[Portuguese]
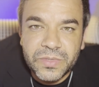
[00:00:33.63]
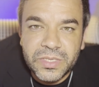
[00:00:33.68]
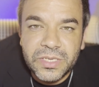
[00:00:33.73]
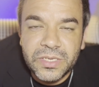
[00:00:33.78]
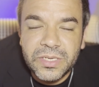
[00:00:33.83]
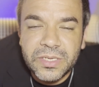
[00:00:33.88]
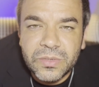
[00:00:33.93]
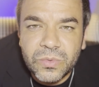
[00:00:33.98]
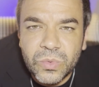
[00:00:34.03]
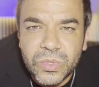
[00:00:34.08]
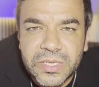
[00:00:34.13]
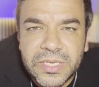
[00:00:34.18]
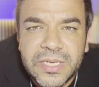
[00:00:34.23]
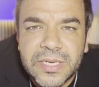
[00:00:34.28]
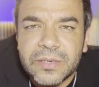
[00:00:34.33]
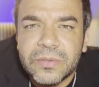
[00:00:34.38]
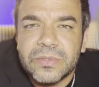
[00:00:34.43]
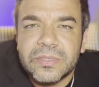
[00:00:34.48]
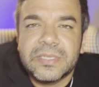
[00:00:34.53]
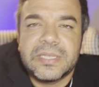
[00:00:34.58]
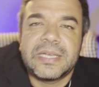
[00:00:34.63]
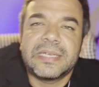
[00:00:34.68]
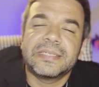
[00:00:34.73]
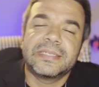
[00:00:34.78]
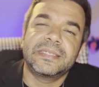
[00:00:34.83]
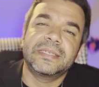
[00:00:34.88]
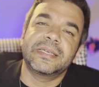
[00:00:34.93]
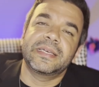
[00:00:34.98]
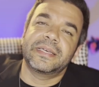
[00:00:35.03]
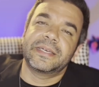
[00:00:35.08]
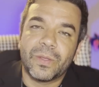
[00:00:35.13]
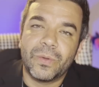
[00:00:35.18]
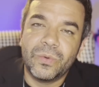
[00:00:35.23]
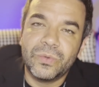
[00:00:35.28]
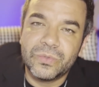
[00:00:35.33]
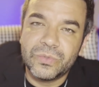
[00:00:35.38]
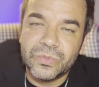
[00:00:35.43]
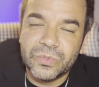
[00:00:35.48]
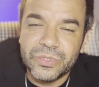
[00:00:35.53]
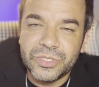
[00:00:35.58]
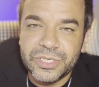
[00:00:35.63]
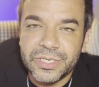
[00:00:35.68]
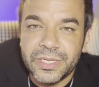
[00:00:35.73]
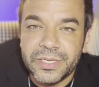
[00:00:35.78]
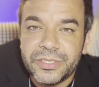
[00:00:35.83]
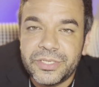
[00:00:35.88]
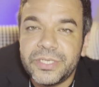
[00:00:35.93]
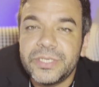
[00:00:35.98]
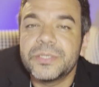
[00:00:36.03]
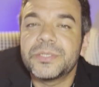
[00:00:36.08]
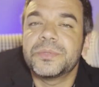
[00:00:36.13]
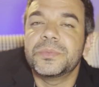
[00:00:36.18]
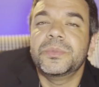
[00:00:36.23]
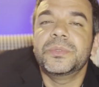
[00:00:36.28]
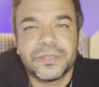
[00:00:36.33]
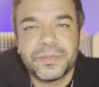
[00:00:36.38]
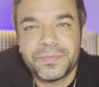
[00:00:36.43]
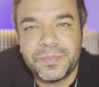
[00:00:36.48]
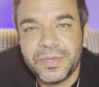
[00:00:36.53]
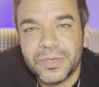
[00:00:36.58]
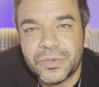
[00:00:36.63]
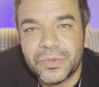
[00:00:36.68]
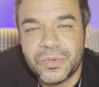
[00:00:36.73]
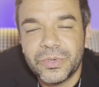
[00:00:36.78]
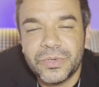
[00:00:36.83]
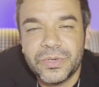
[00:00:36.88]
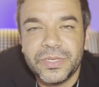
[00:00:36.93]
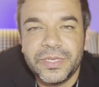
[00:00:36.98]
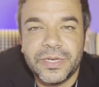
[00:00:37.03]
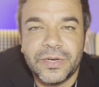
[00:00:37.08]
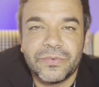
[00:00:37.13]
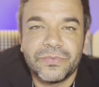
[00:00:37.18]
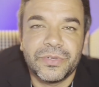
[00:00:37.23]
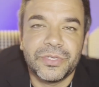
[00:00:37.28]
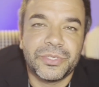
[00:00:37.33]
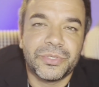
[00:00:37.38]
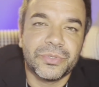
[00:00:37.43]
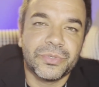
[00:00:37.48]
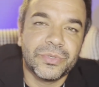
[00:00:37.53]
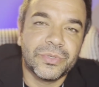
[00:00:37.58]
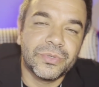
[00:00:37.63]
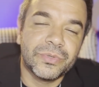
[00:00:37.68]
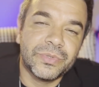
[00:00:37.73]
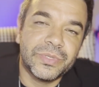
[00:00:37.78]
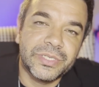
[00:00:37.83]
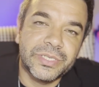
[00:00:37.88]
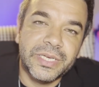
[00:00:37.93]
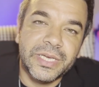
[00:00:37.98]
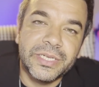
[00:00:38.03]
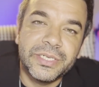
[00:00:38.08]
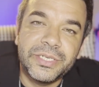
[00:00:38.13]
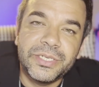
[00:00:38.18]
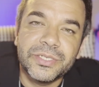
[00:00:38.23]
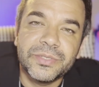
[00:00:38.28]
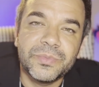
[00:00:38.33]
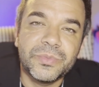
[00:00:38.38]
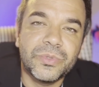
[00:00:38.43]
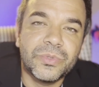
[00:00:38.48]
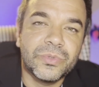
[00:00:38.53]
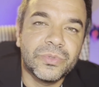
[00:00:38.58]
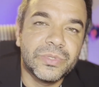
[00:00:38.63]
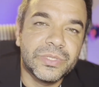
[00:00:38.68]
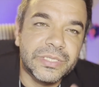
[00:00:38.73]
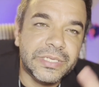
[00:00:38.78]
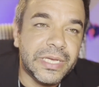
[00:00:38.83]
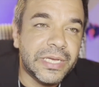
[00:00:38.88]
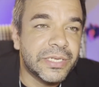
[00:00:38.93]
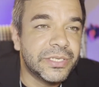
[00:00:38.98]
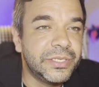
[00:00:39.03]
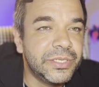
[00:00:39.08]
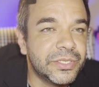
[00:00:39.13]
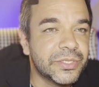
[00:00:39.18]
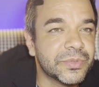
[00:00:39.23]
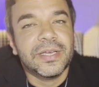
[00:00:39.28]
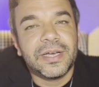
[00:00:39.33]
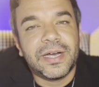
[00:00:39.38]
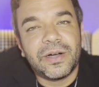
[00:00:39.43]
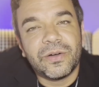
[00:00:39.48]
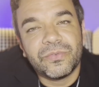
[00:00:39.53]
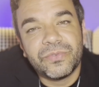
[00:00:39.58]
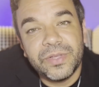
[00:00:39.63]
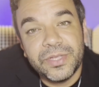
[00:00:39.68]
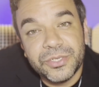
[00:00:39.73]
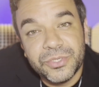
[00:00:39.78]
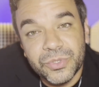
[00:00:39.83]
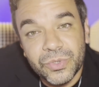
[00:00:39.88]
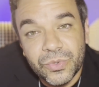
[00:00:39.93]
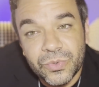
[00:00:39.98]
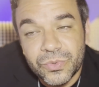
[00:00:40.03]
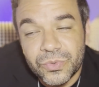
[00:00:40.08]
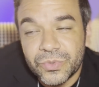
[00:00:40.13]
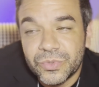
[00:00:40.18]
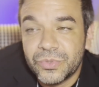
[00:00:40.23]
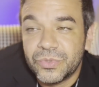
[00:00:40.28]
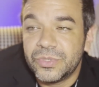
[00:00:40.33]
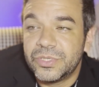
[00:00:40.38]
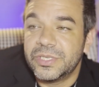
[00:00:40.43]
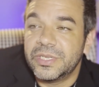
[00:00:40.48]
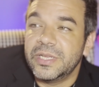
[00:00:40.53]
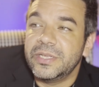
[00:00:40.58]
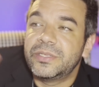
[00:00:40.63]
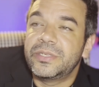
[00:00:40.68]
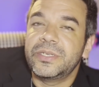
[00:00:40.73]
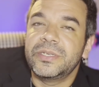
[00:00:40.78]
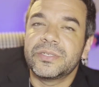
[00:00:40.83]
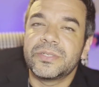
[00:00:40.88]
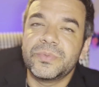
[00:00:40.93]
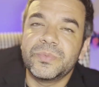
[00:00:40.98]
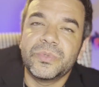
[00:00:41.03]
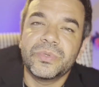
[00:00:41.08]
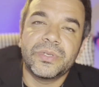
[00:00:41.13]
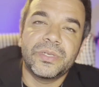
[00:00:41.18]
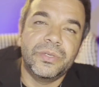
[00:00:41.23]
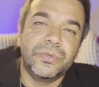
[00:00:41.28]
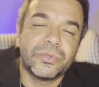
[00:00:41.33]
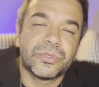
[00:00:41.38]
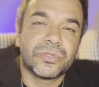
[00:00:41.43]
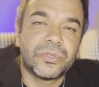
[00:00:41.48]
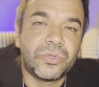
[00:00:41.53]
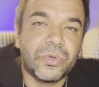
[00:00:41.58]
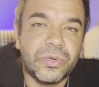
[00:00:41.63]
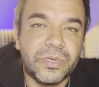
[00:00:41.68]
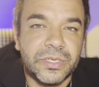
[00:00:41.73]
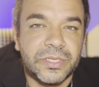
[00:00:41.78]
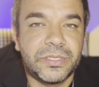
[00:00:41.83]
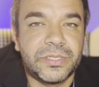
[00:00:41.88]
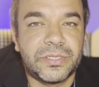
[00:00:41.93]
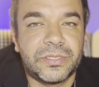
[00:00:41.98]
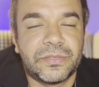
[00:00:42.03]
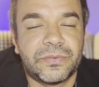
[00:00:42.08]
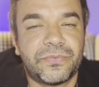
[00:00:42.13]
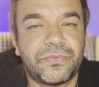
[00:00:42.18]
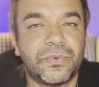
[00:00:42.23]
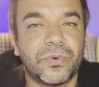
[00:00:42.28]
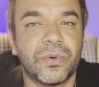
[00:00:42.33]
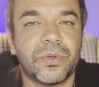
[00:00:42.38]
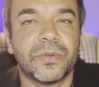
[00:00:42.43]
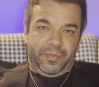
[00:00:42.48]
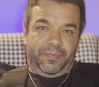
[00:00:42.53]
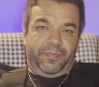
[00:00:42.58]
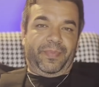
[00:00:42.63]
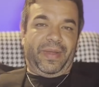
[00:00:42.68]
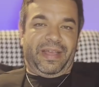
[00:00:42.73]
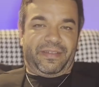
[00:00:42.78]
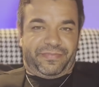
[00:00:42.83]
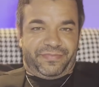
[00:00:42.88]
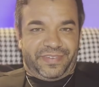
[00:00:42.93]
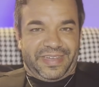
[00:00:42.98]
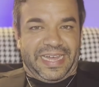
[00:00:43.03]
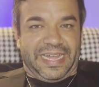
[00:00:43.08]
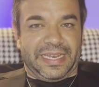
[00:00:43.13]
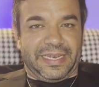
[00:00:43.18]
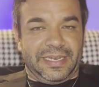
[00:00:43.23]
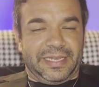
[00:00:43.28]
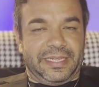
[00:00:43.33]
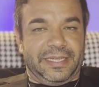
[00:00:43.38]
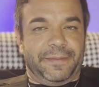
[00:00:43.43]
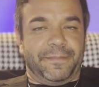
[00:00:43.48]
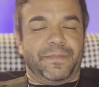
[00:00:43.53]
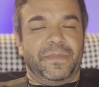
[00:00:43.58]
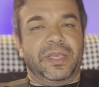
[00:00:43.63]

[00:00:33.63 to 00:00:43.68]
E o que acontece é, o do direitismo pegou e alvejou o esquerdismo, o esquerdismo alvejou o do direitismo e os dois foram para vala.